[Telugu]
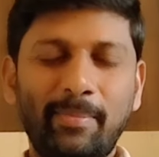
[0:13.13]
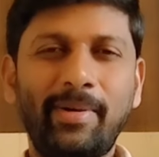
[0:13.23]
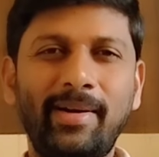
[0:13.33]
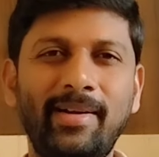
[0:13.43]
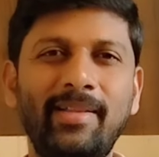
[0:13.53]

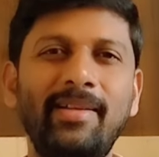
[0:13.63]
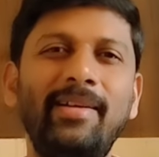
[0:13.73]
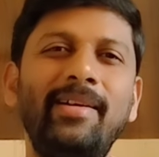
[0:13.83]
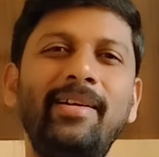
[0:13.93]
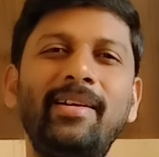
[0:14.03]
పెట్ట కథలు
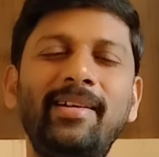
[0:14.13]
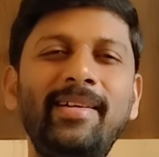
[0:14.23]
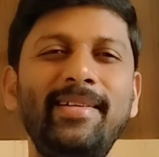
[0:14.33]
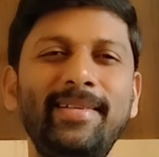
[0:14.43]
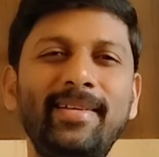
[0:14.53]
ఏంటంటే
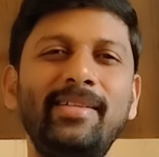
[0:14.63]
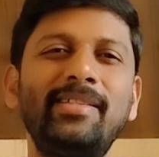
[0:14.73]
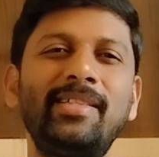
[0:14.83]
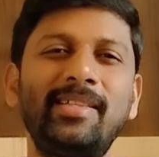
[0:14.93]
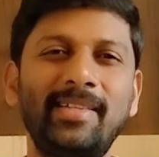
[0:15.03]

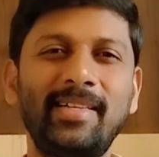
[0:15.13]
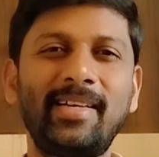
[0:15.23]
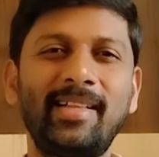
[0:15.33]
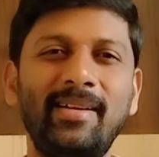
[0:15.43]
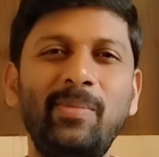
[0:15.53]
చిన్న చిన్న
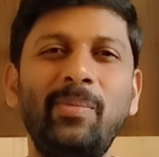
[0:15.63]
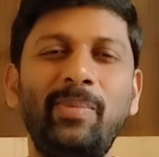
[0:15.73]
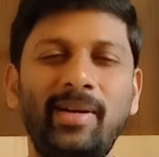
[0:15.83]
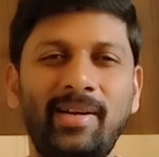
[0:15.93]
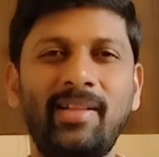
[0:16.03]
కథలను మనం
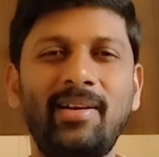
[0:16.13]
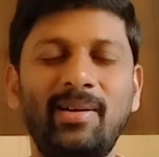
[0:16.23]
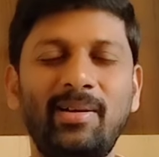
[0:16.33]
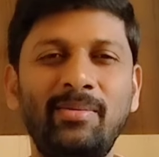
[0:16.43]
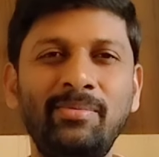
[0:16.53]
పెట్ట కథలు
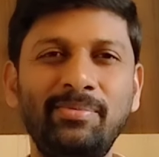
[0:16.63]
అంటాం